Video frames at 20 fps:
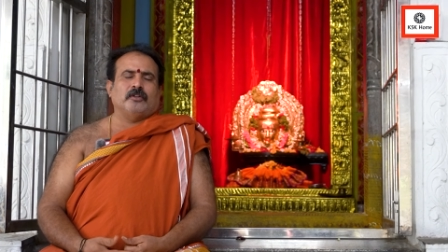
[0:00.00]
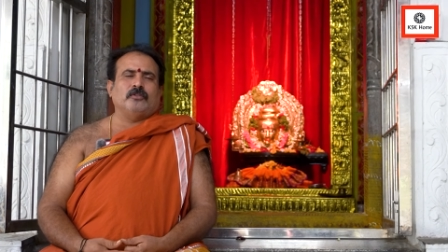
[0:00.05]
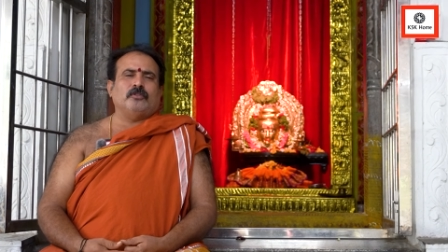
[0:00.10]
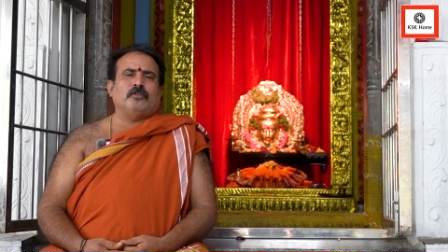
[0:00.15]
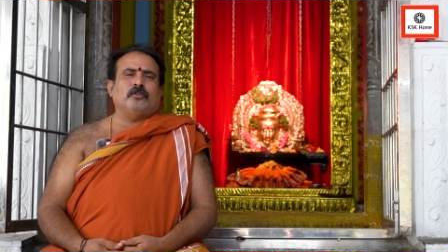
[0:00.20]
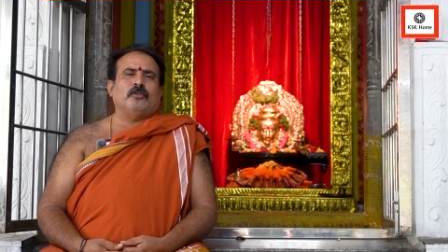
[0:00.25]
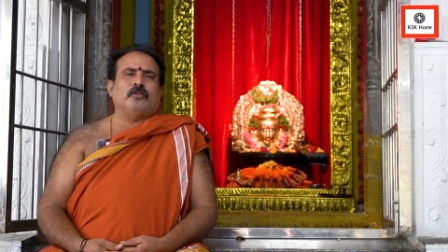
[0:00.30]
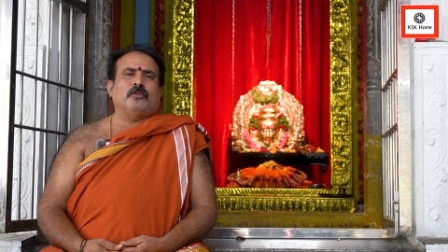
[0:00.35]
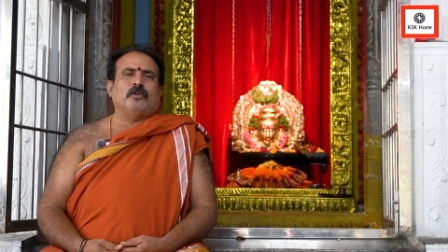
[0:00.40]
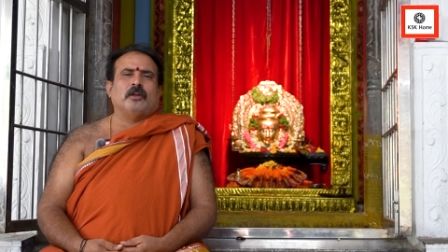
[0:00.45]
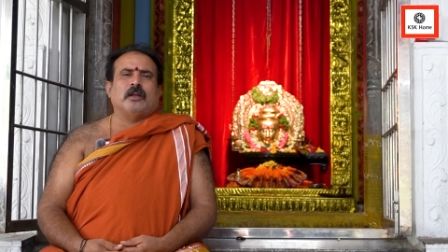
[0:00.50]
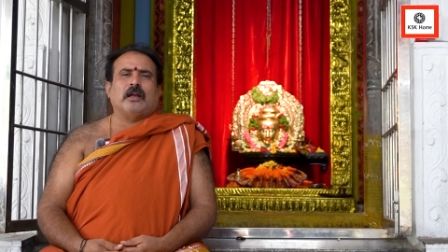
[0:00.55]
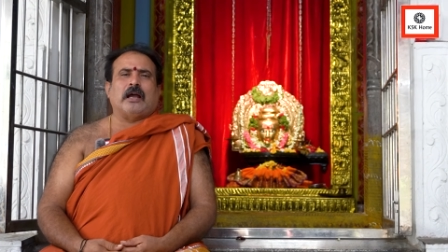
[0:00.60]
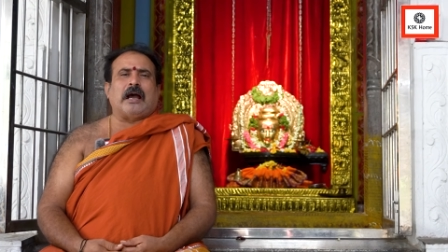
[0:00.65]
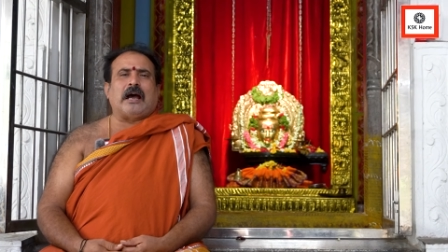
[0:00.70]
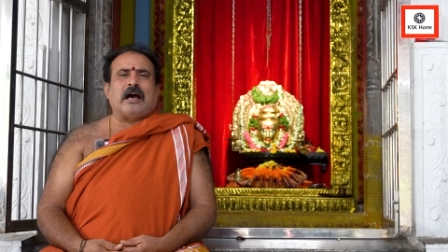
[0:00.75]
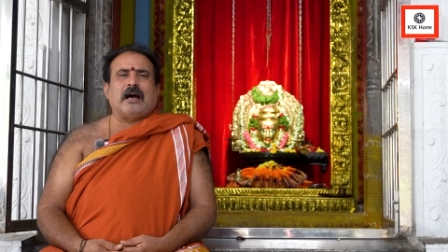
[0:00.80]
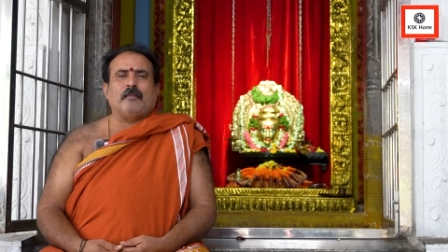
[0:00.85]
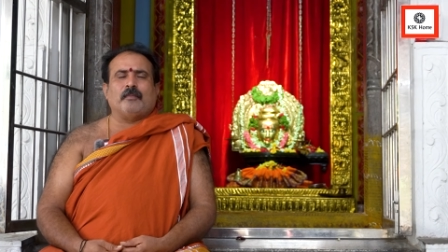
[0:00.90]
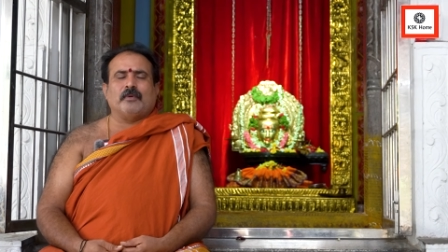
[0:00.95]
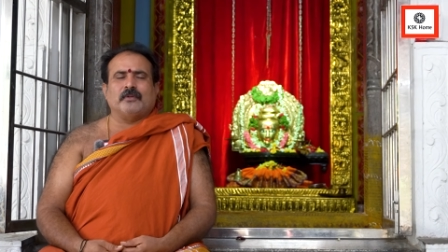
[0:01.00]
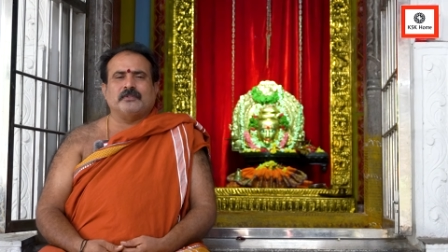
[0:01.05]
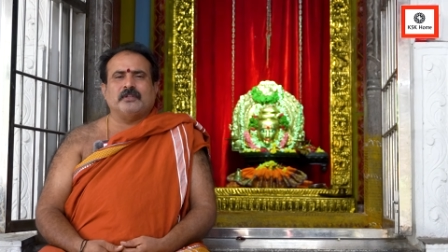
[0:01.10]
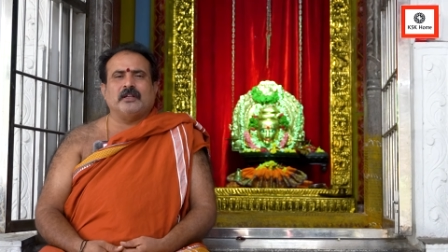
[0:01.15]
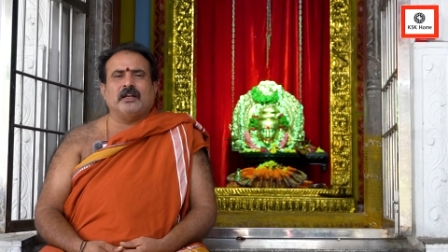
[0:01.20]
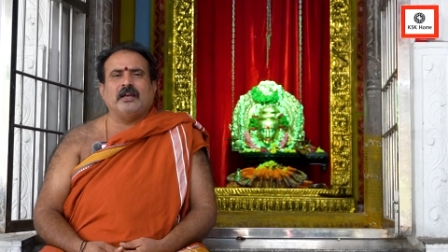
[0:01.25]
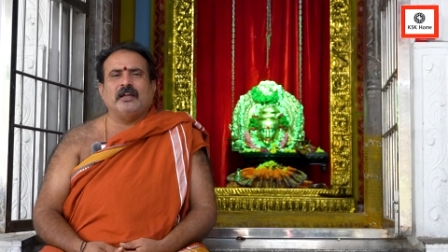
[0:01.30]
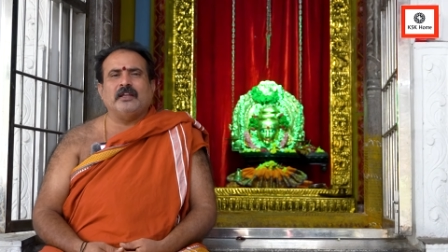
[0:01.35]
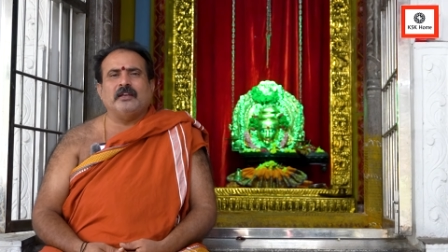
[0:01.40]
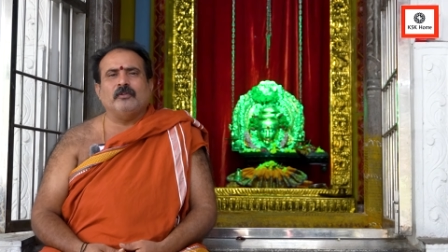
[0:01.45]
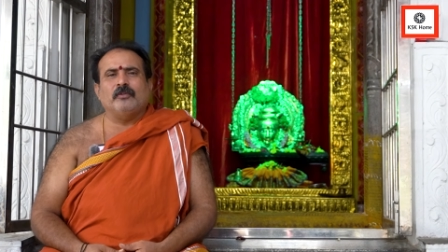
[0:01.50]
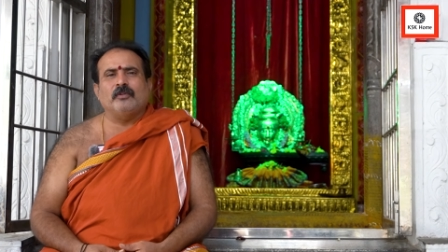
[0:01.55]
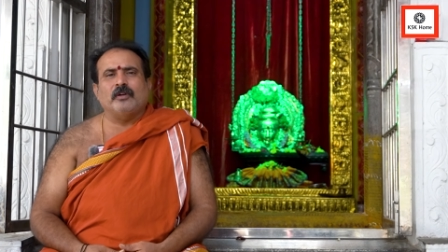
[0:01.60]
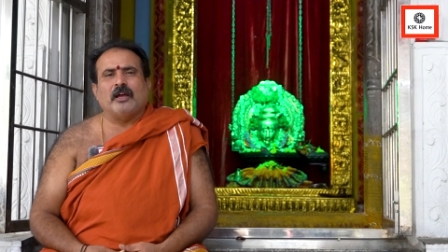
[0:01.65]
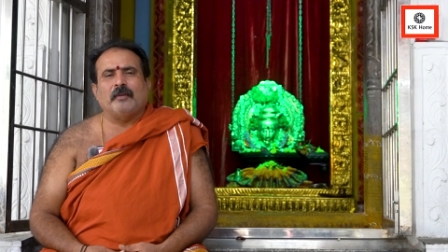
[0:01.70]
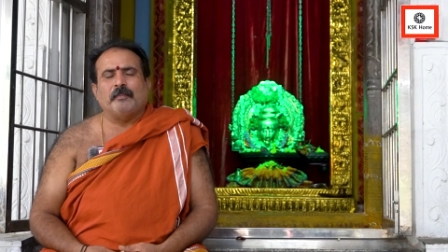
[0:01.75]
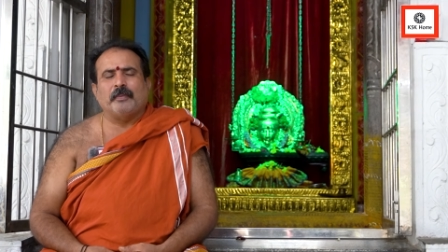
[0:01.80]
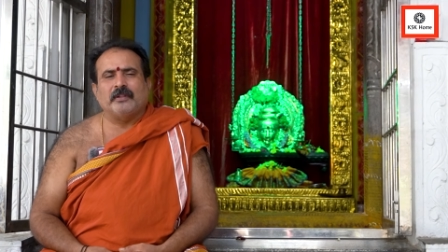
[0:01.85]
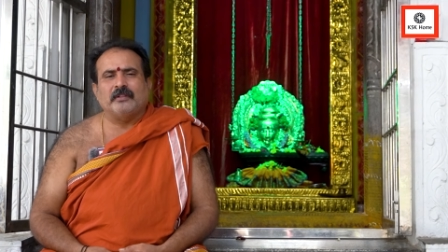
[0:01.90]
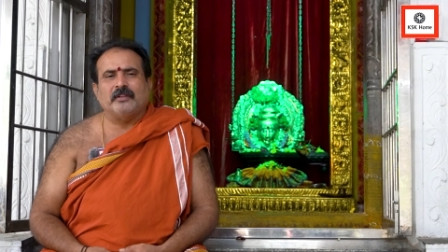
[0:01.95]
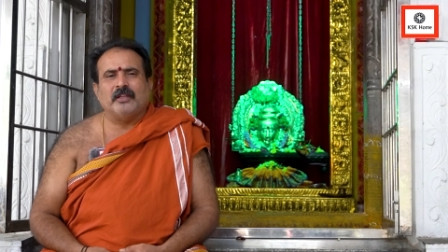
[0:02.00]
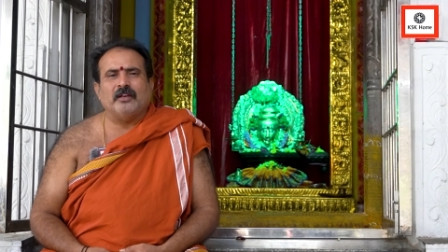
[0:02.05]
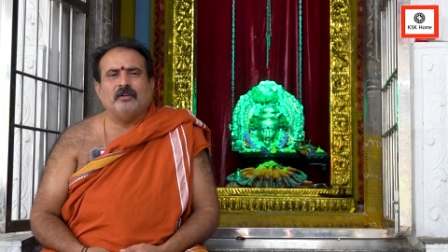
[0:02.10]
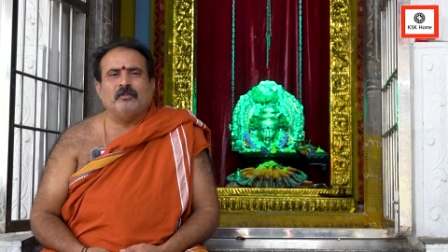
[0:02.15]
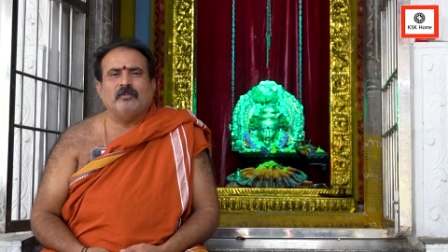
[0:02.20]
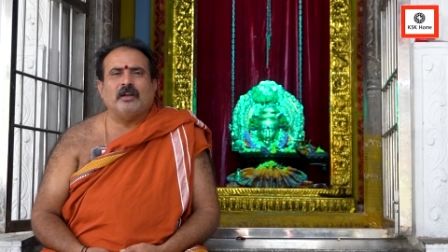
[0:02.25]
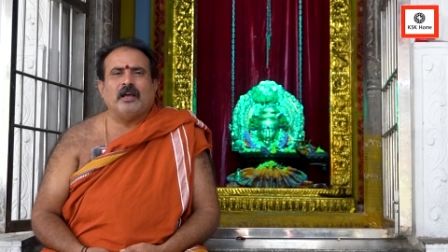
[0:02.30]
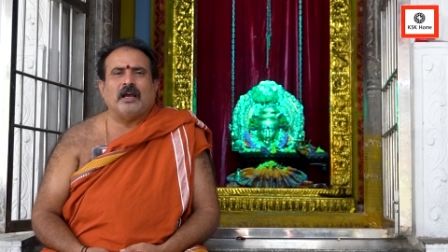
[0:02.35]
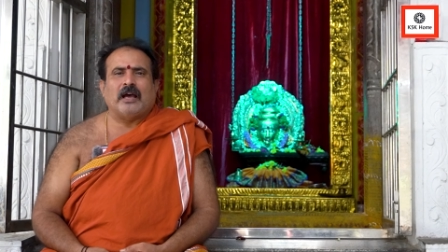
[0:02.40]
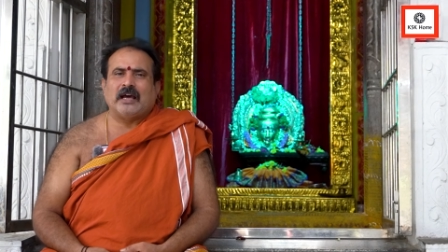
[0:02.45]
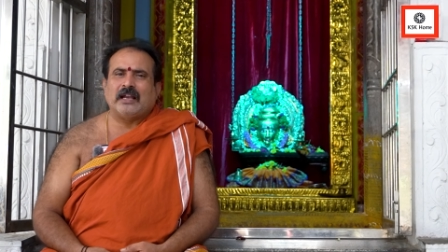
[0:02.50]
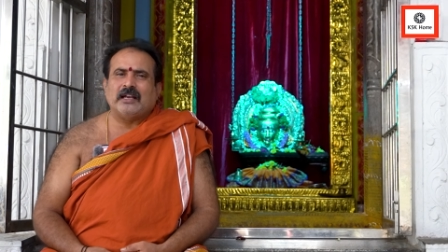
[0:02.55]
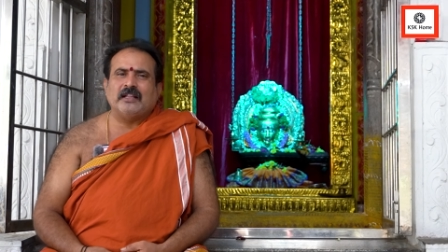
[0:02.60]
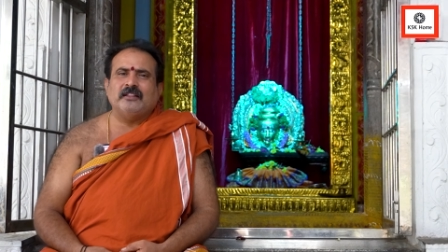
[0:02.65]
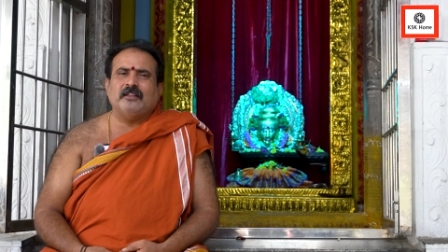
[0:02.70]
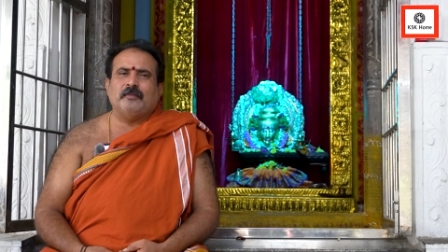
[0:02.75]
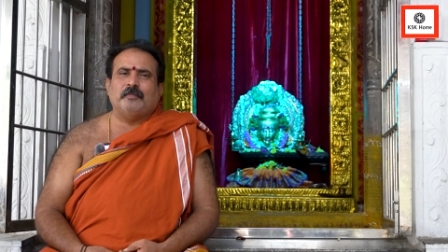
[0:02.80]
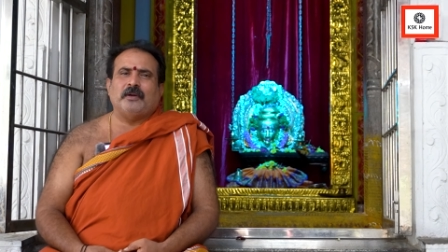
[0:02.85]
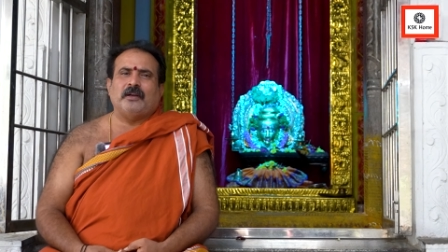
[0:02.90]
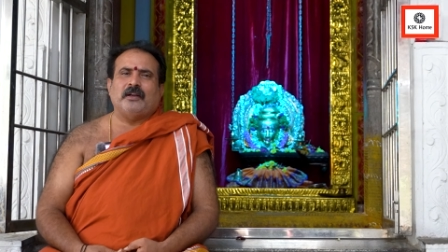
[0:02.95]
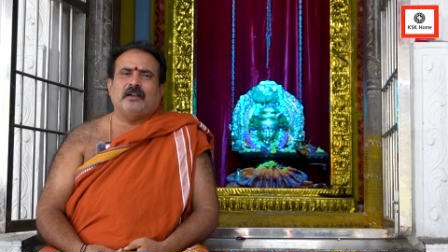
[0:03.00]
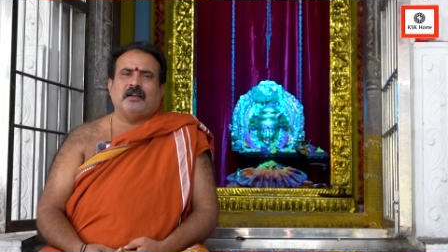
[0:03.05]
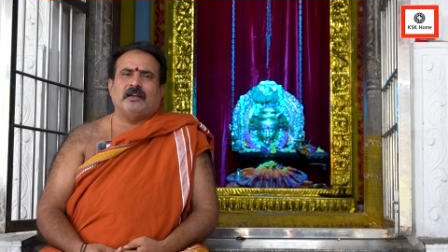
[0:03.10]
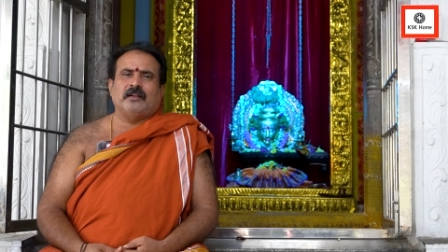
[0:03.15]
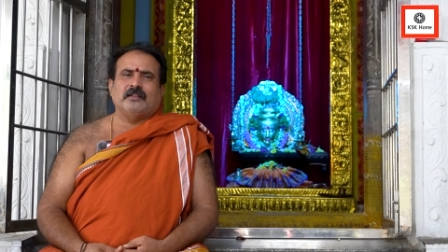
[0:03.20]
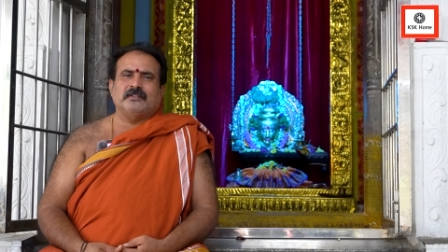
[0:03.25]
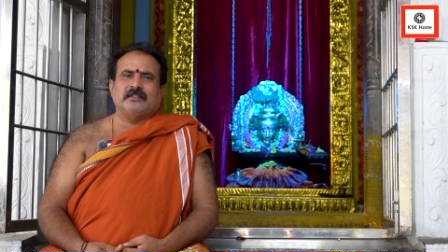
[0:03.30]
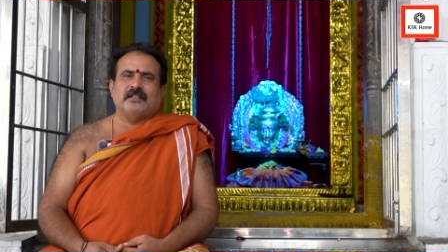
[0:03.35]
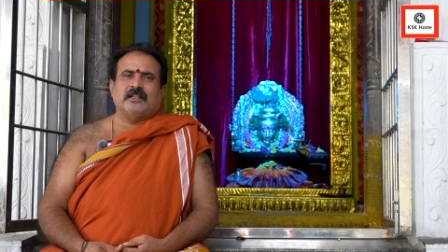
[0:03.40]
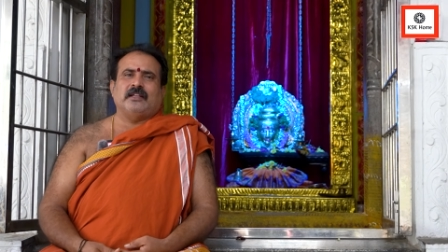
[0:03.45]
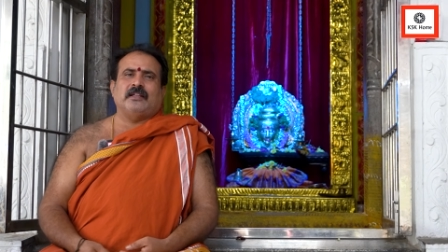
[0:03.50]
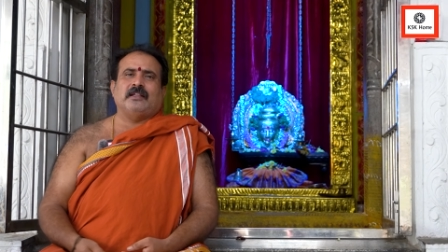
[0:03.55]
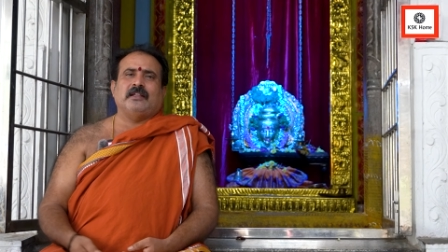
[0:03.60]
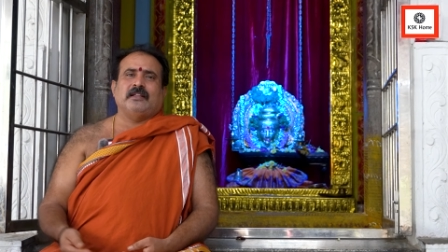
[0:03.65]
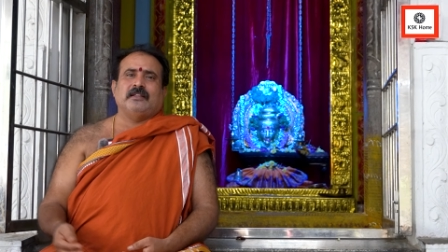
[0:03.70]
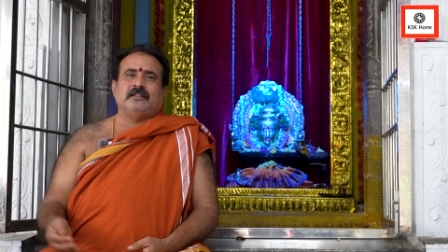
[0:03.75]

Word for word: ఎంతో ఆ ముసలాయన కూడా ఆ పెద్ద ఆయన కూడా ఆనందపడలే సరే